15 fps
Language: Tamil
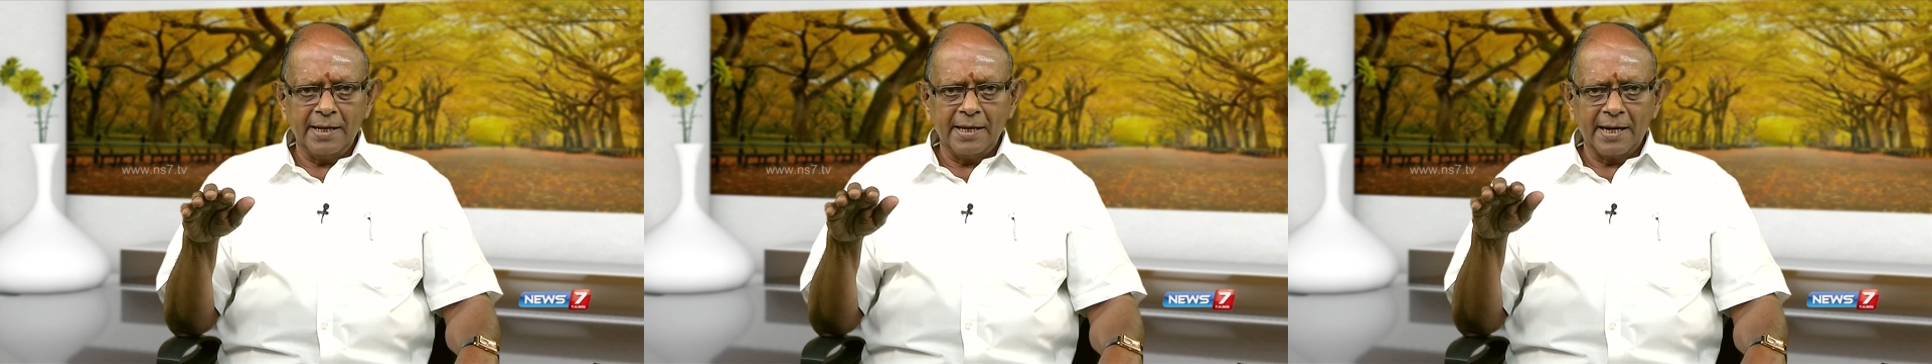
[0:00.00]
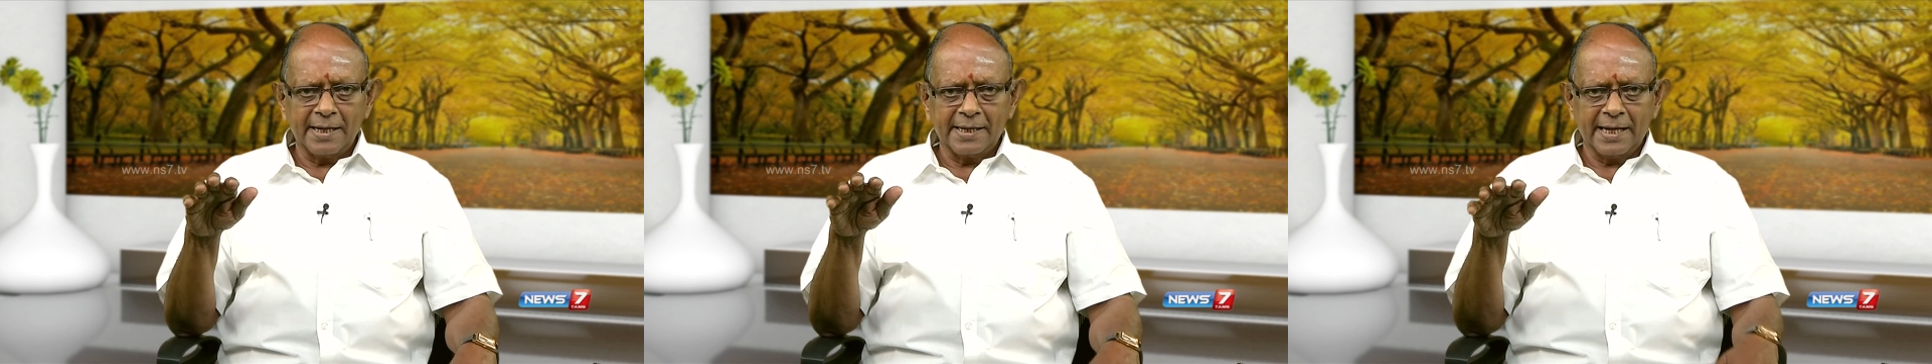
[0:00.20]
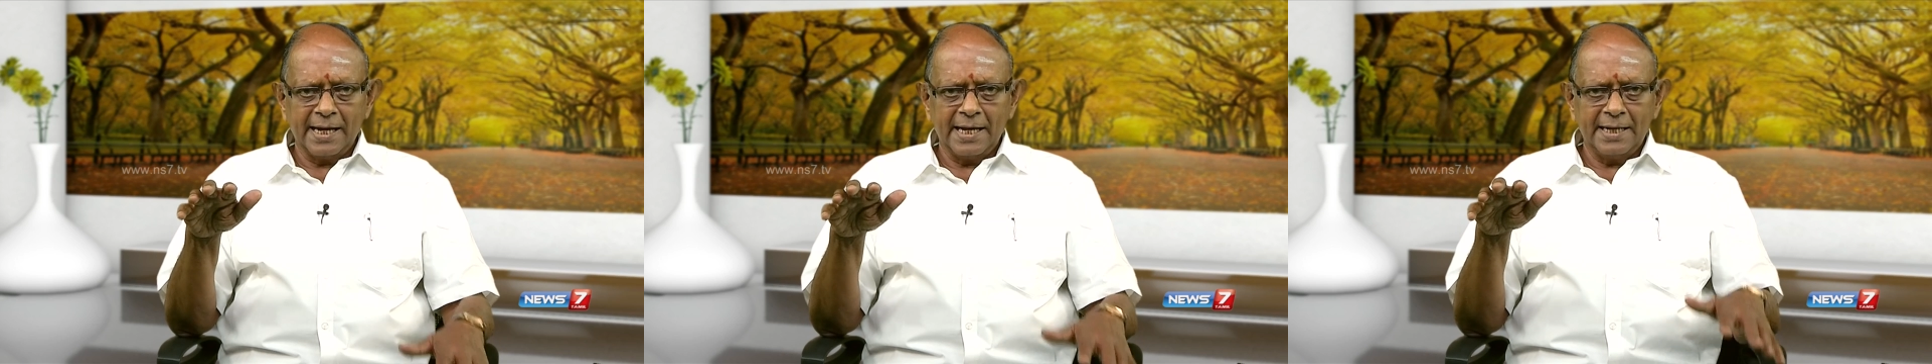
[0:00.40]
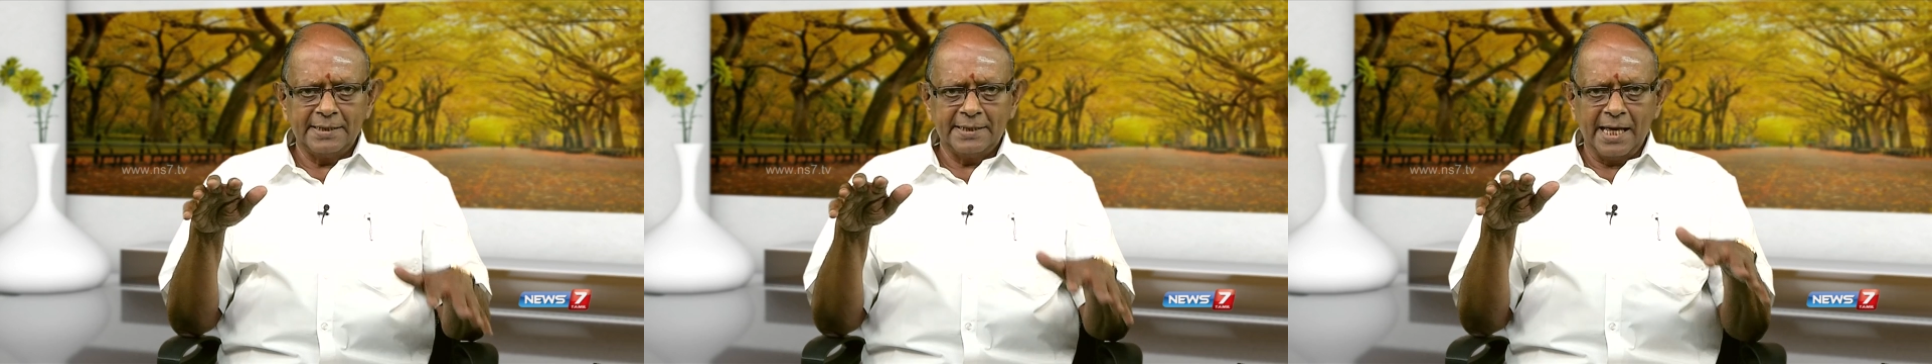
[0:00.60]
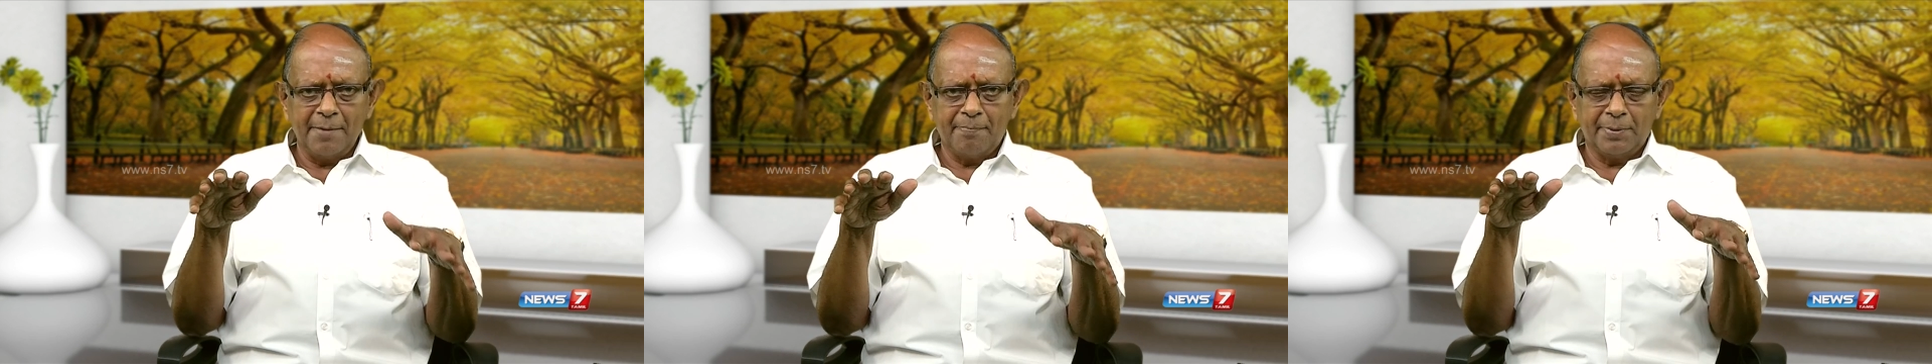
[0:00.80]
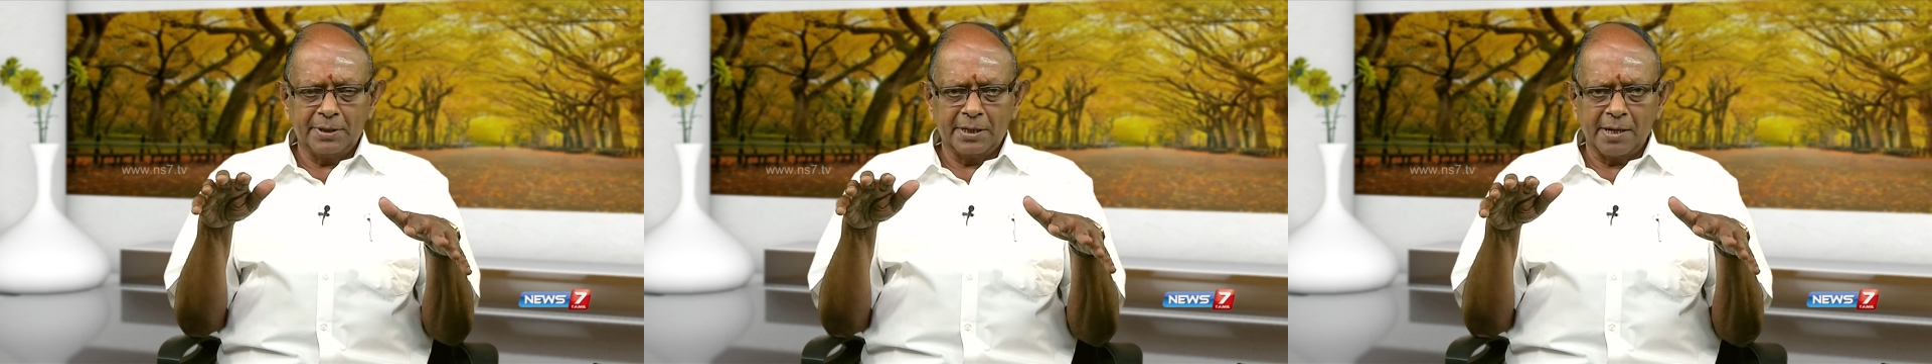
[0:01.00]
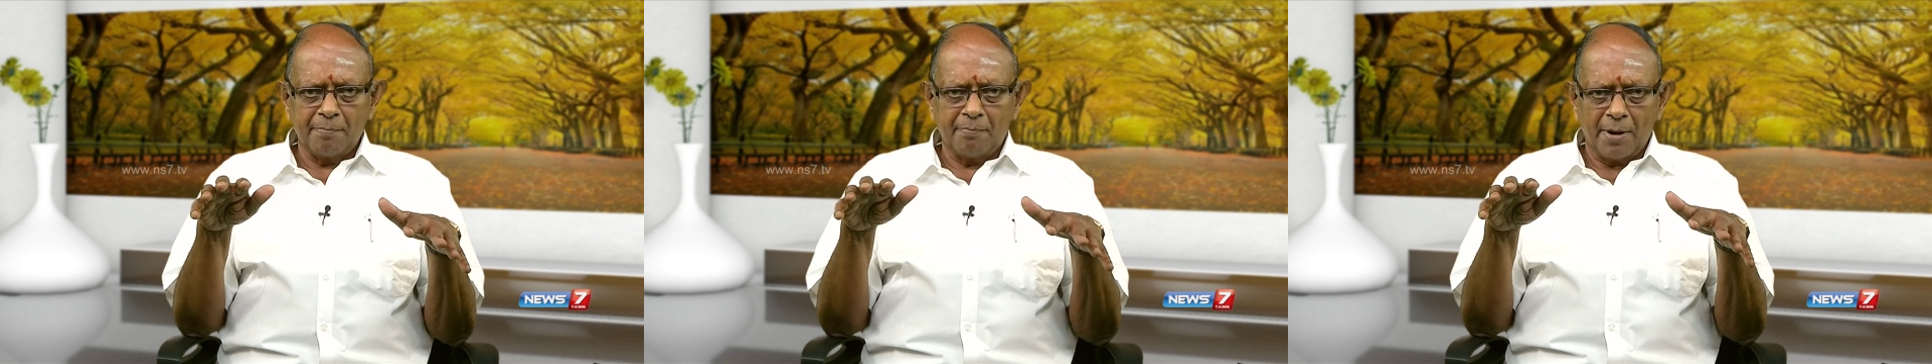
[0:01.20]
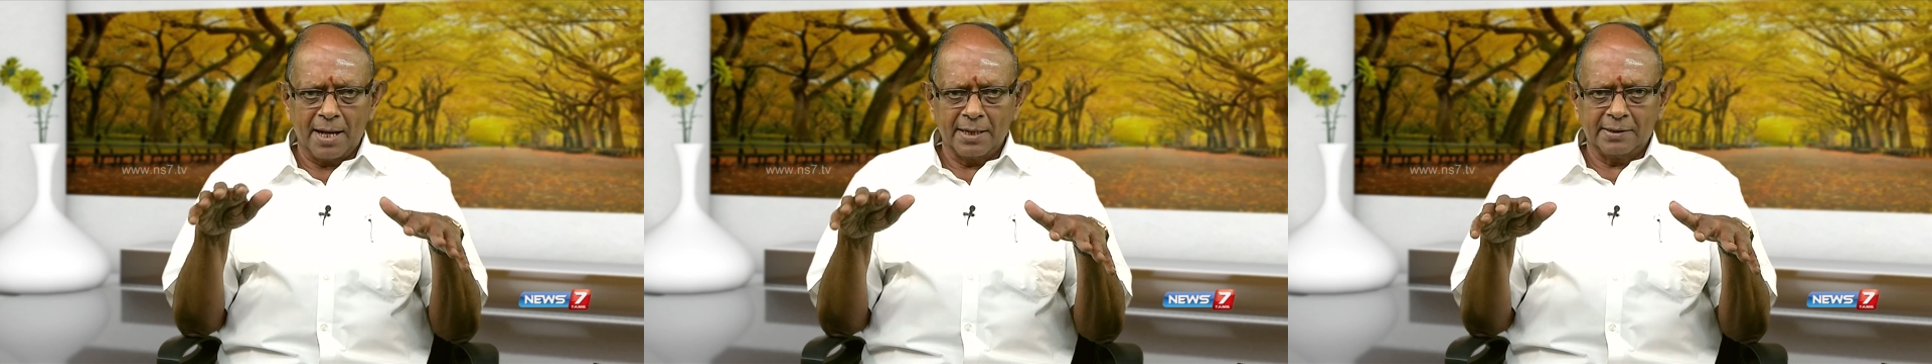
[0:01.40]
இறக்கைகளை தகிப்பதற்கு
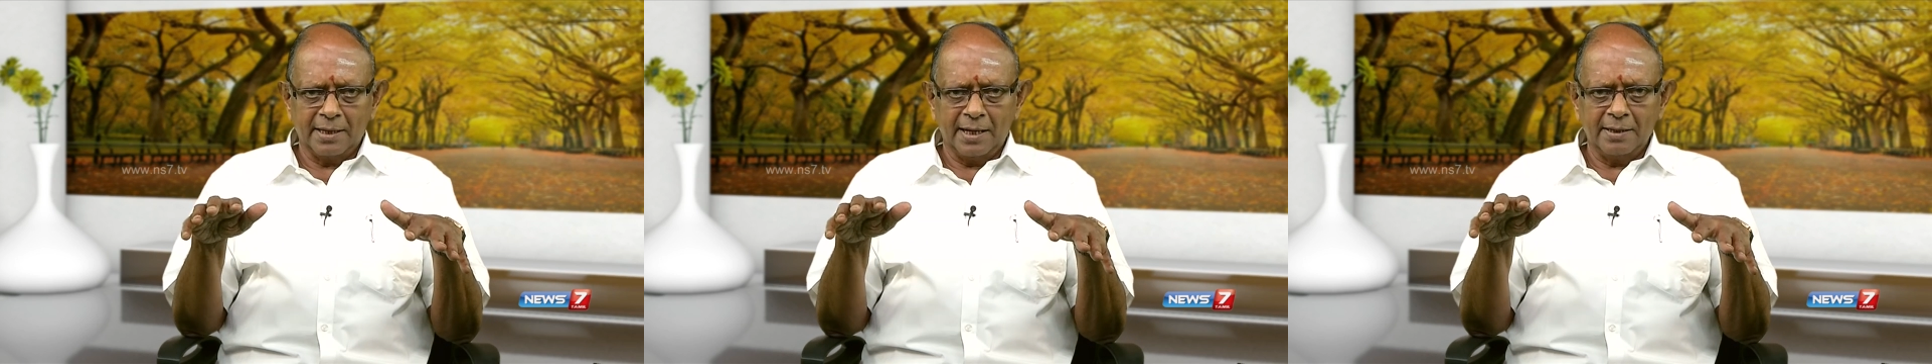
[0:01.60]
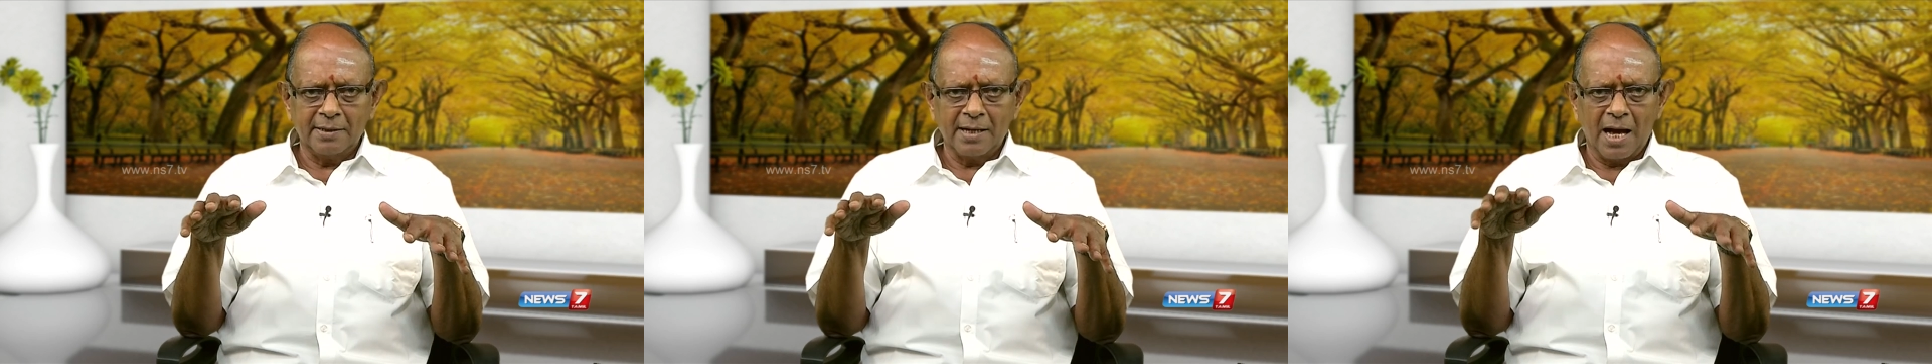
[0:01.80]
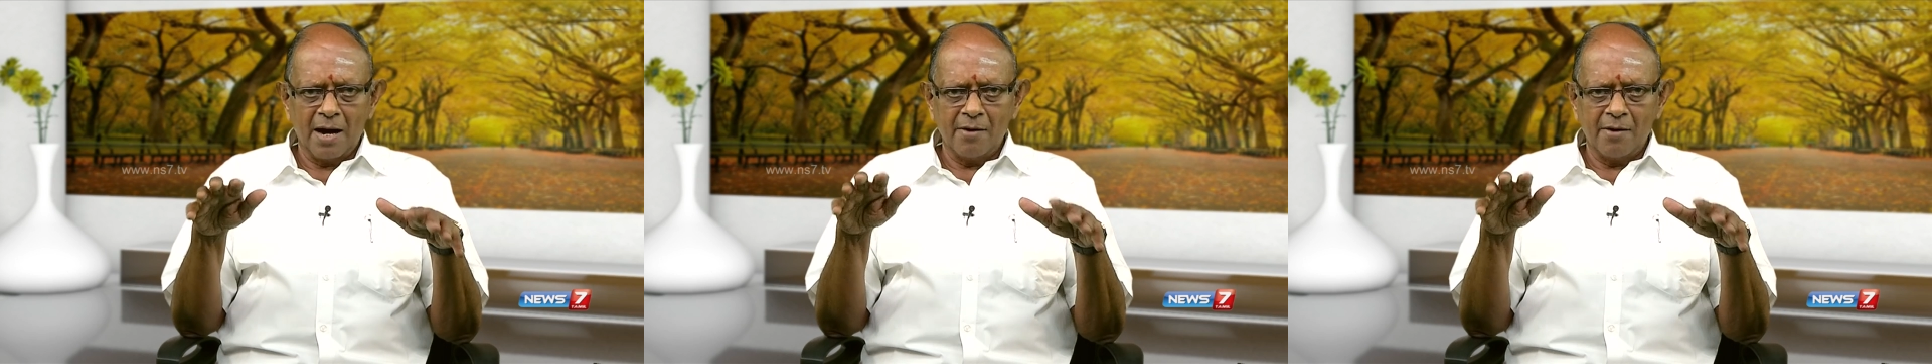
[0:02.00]
பார்த்தேன்